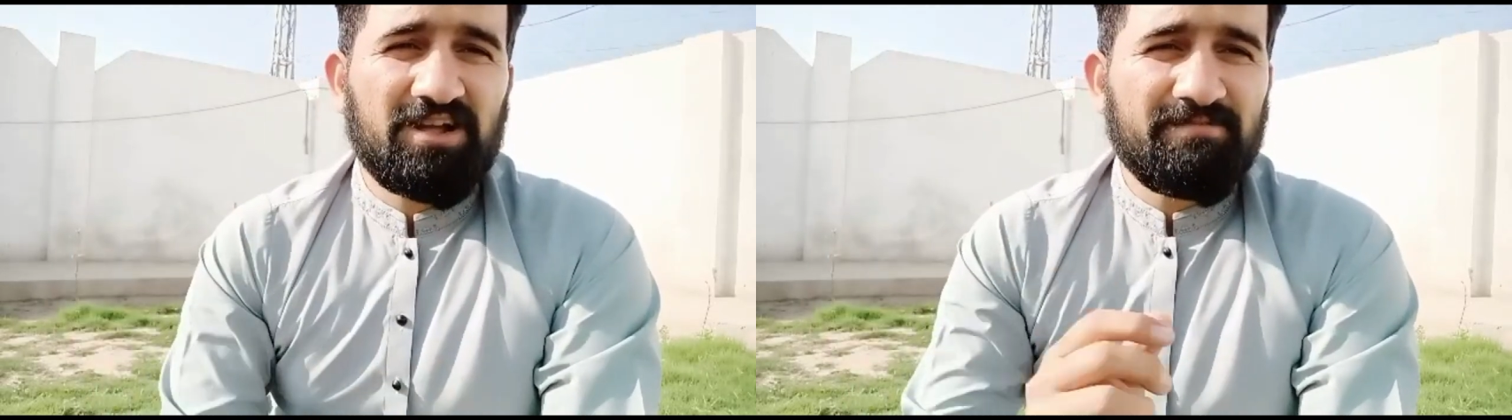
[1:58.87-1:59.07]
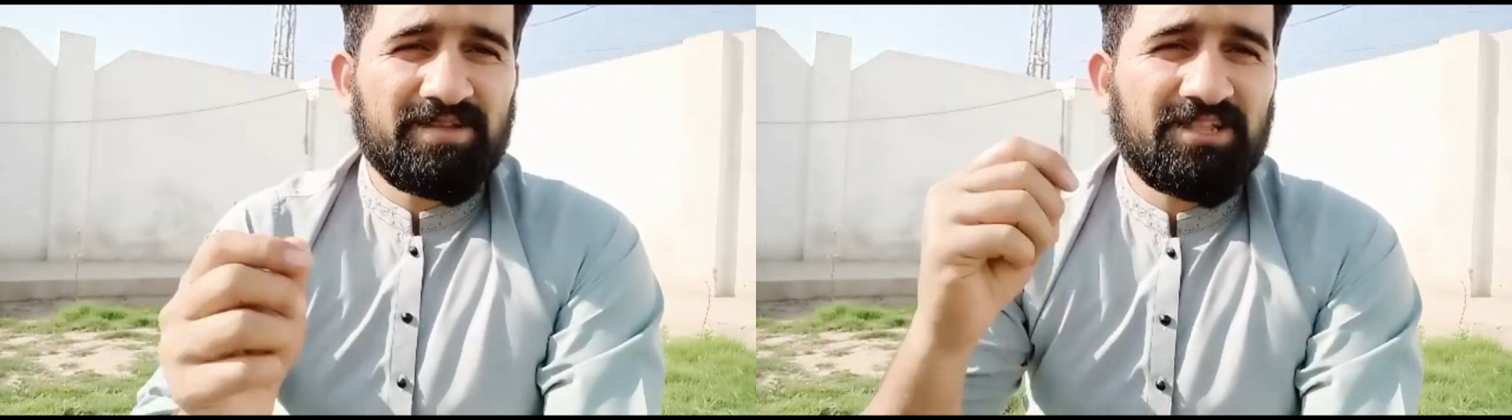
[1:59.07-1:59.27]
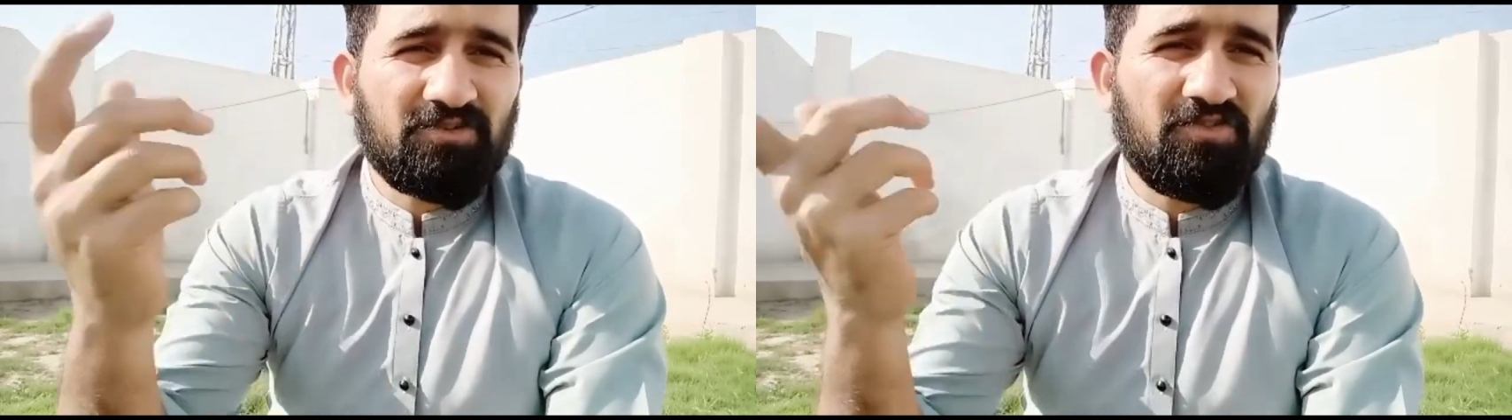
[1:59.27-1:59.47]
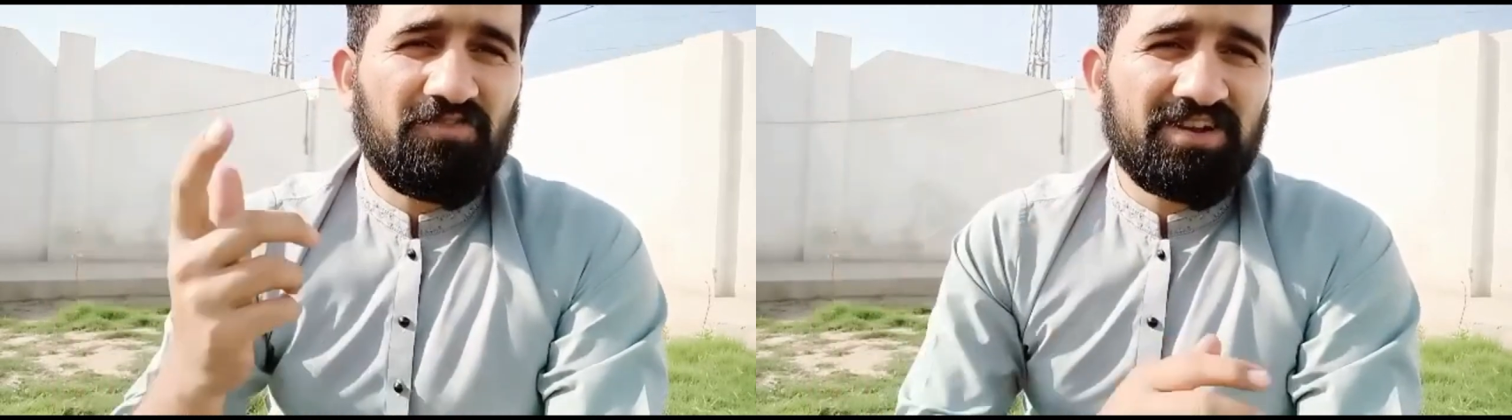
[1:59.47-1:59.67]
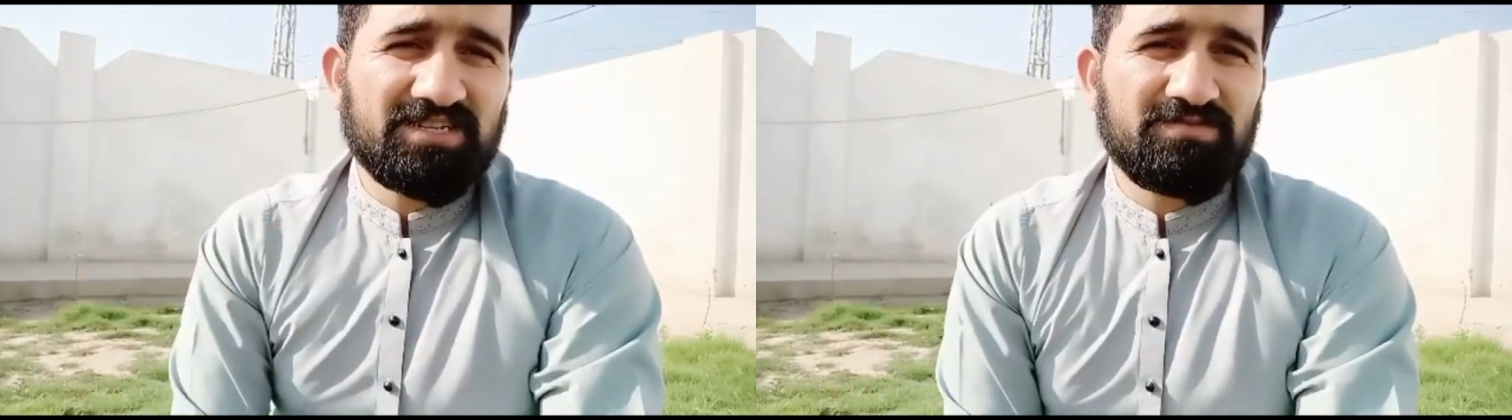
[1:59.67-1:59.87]
अंदर
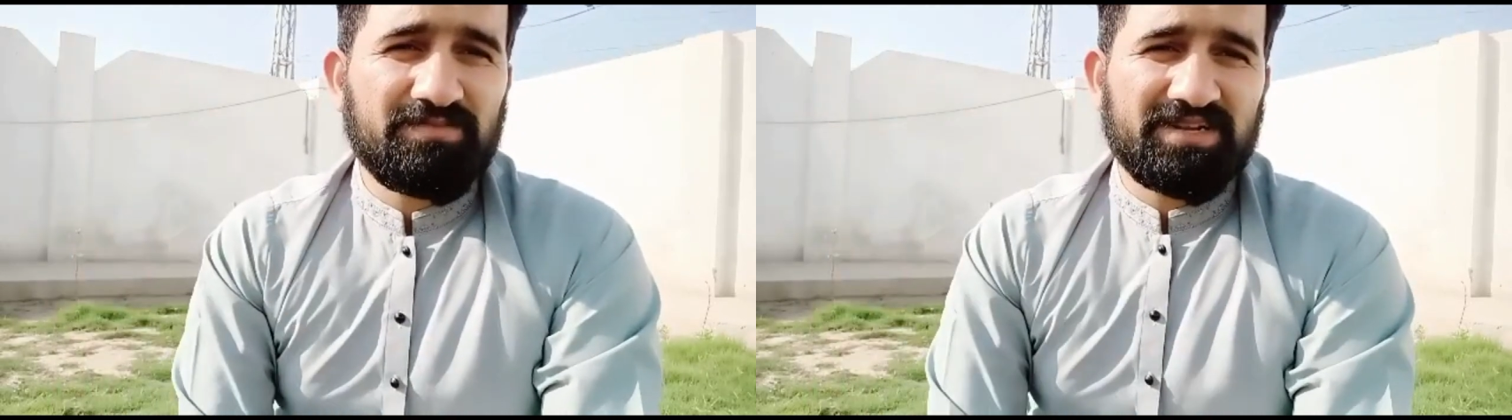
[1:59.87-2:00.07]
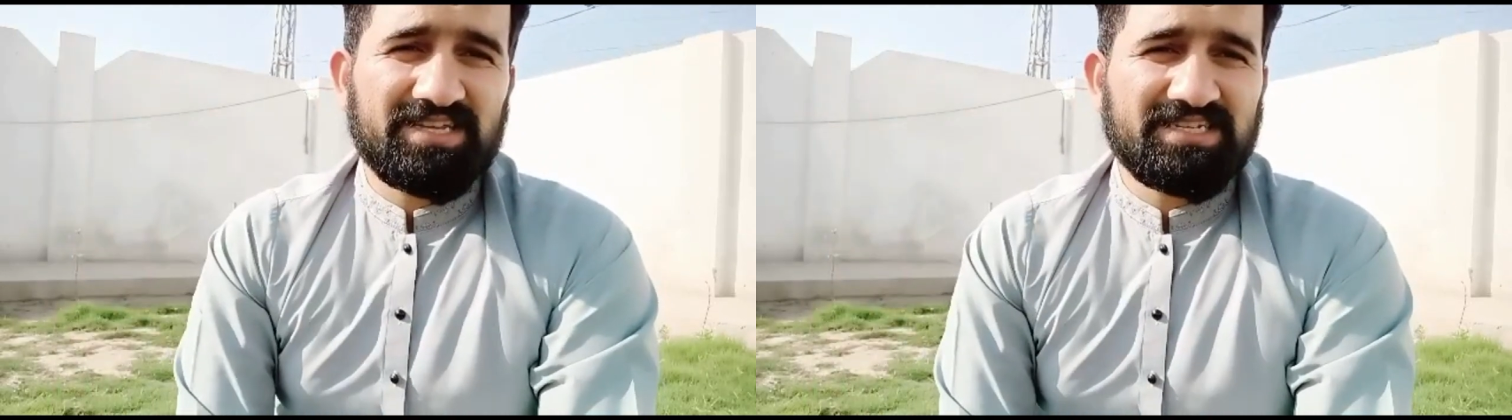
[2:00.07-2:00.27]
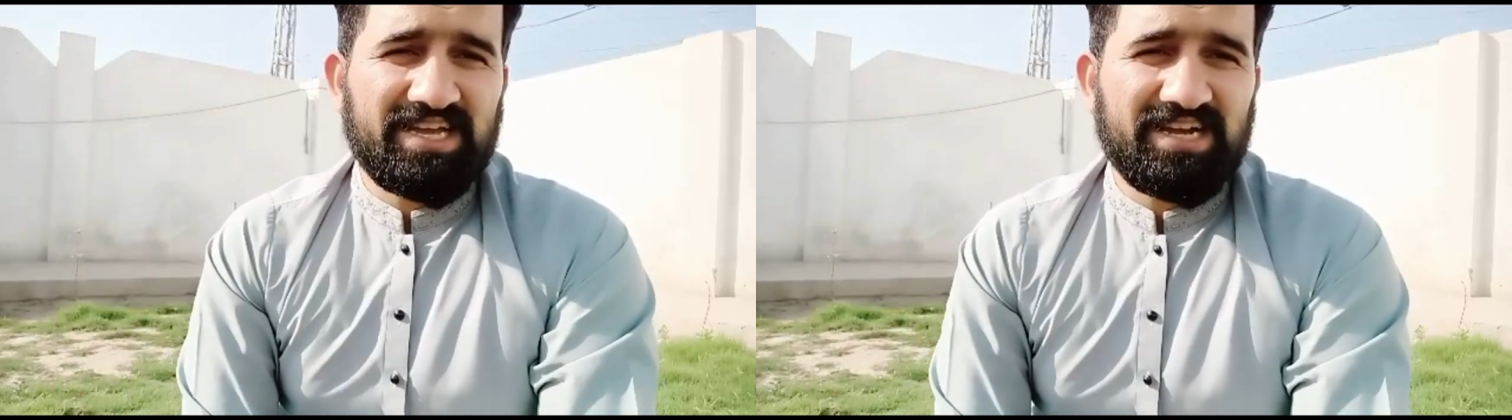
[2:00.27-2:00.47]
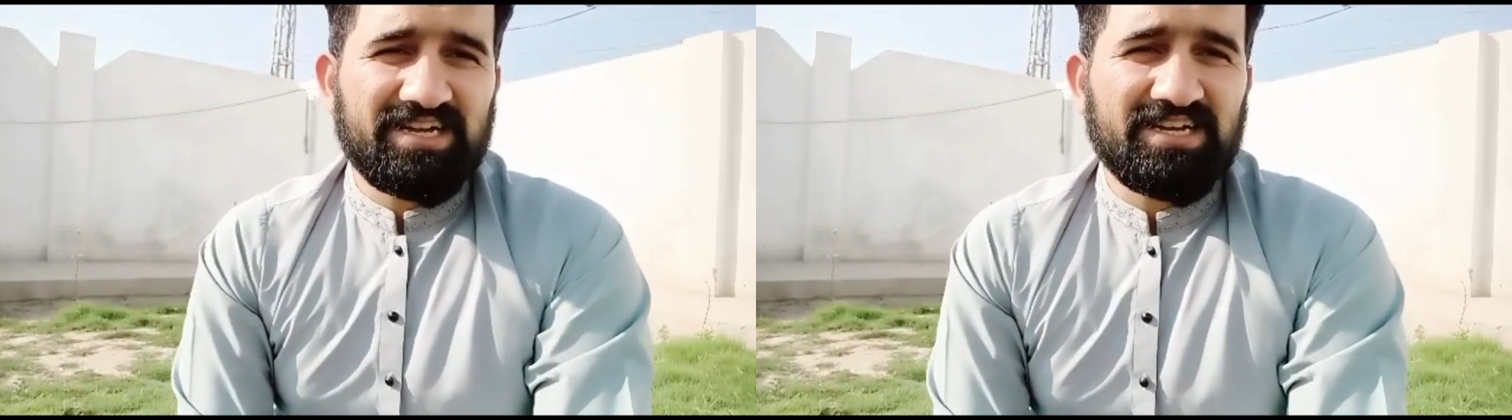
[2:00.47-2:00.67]
कॉन्फिडेंस भी बढ़ता जाएगा